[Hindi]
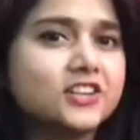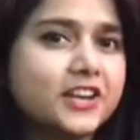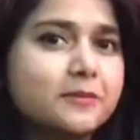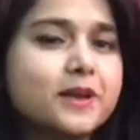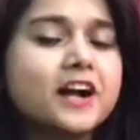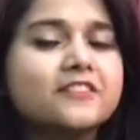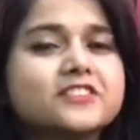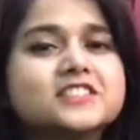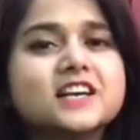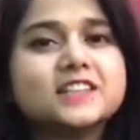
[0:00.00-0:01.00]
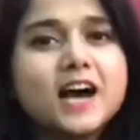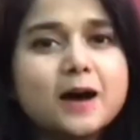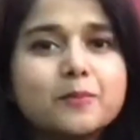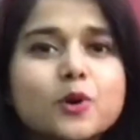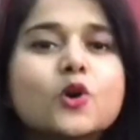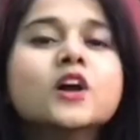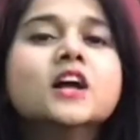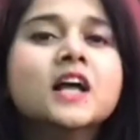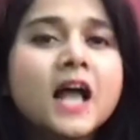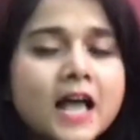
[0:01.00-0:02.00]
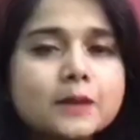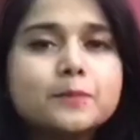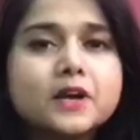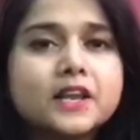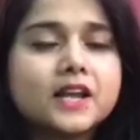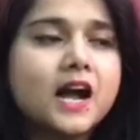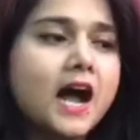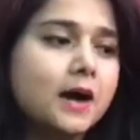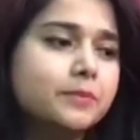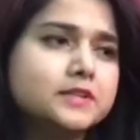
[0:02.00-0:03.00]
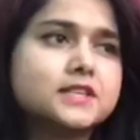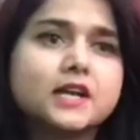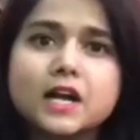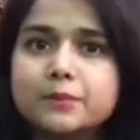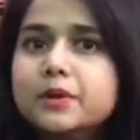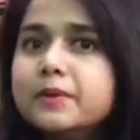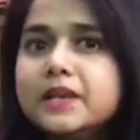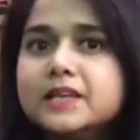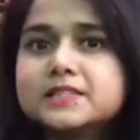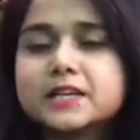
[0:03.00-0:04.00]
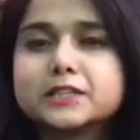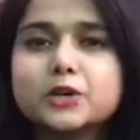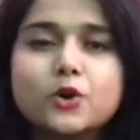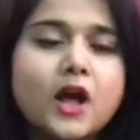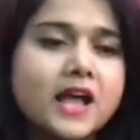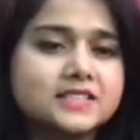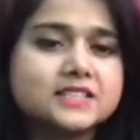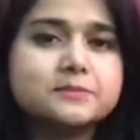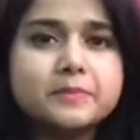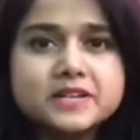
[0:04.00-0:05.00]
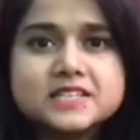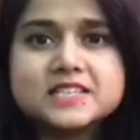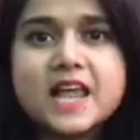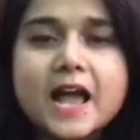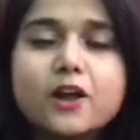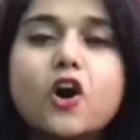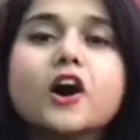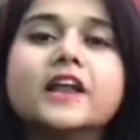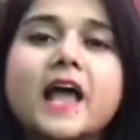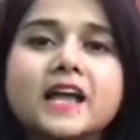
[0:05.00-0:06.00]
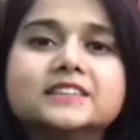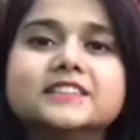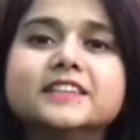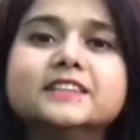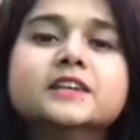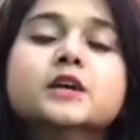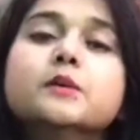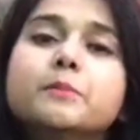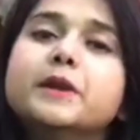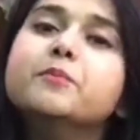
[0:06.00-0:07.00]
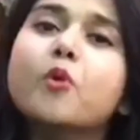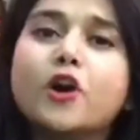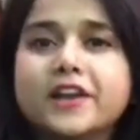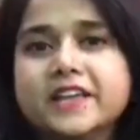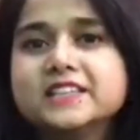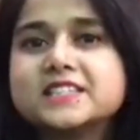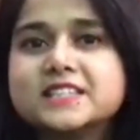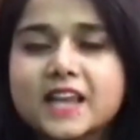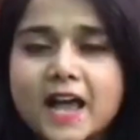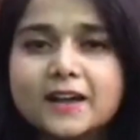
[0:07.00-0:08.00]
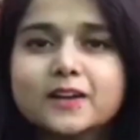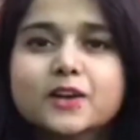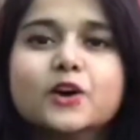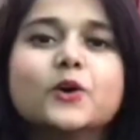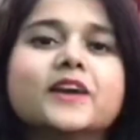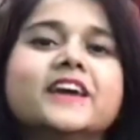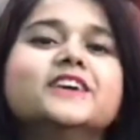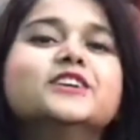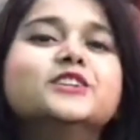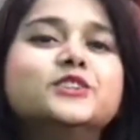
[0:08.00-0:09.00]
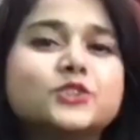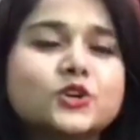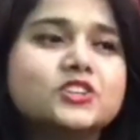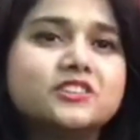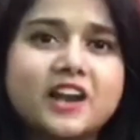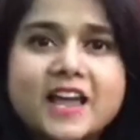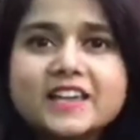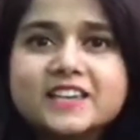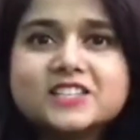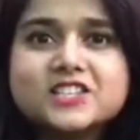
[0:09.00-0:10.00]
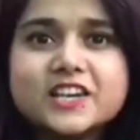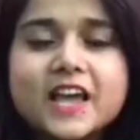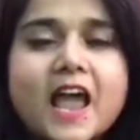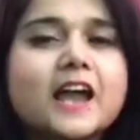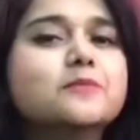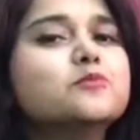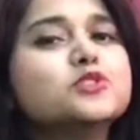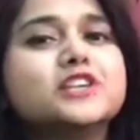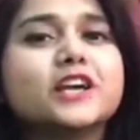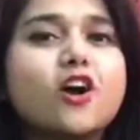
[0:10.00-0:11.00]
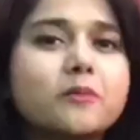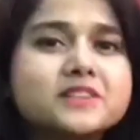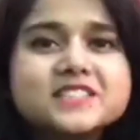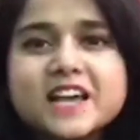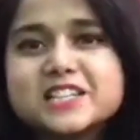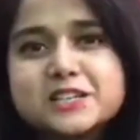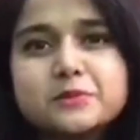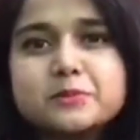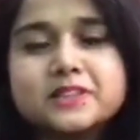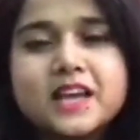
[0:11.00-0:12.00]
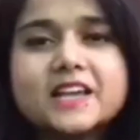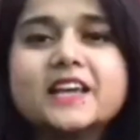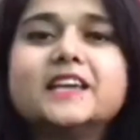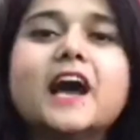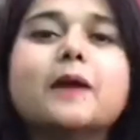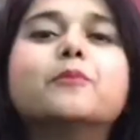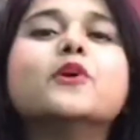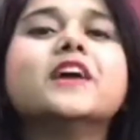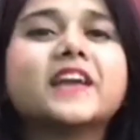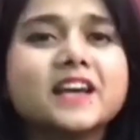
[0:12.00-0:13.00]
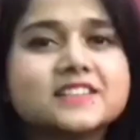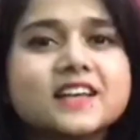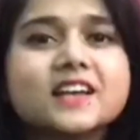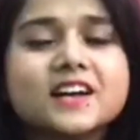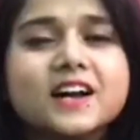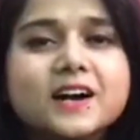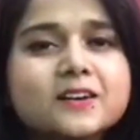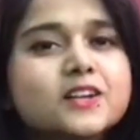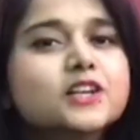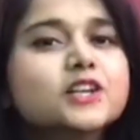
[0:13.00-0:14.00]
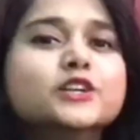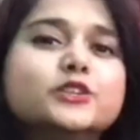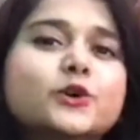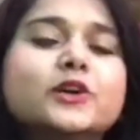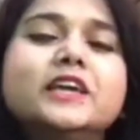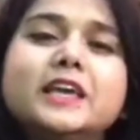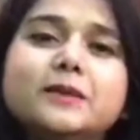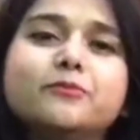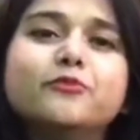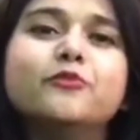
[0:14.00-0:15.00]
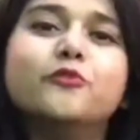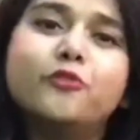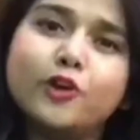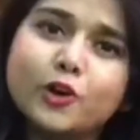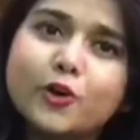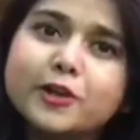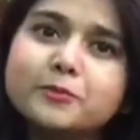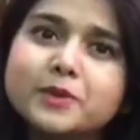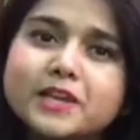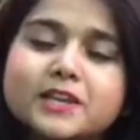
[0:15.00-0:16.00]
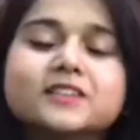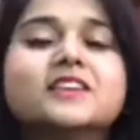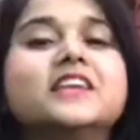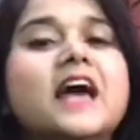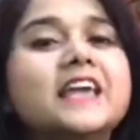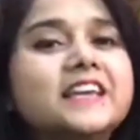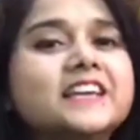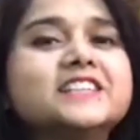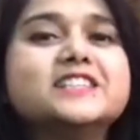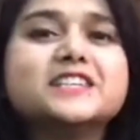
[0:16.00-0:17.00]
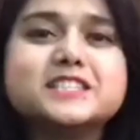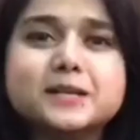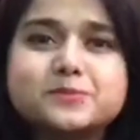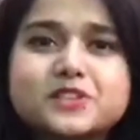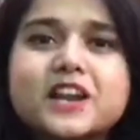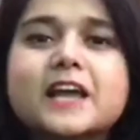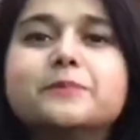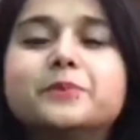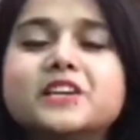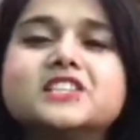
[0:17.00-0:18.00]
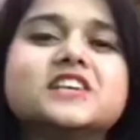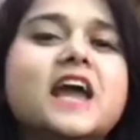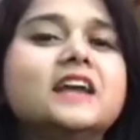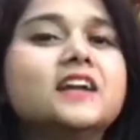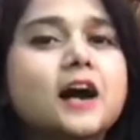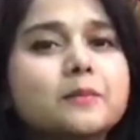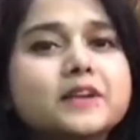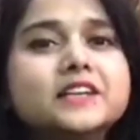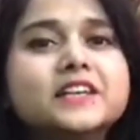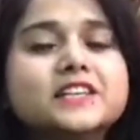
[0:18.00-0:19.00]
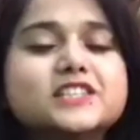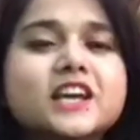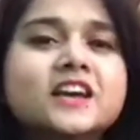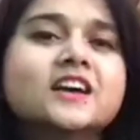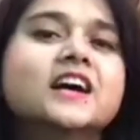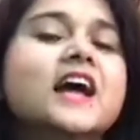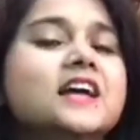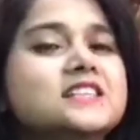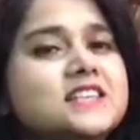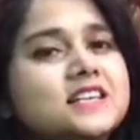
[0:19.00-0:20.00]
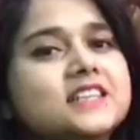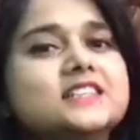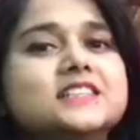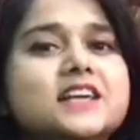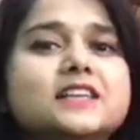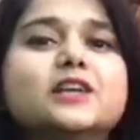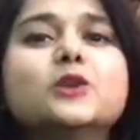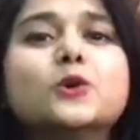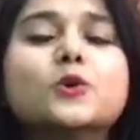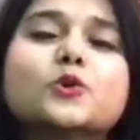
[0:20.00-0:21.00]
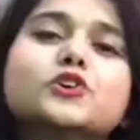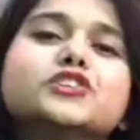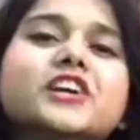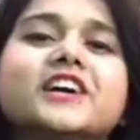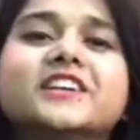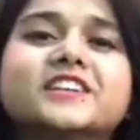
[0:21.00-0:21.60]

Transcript: जर्नी में काफ़ी ज़्यादा आपको हेल्प करेगा आप इसे कभी भी ले सकते हो एज इन मिड स्नैक और एज इन मिड मॉर्निंग स्नैक ओके सो ट्राई कीजिए एंड मुझे कॉमेंट सेक्शन में बताइए कि आपको ये कैसा लगा सो कीप फॉलोइंग मी लाइक कीजिए सब्सक्राइब कीजिए एंड कमेंट कीजिए एंड ज़्यादा से ज़्यादा लोगों को शेयर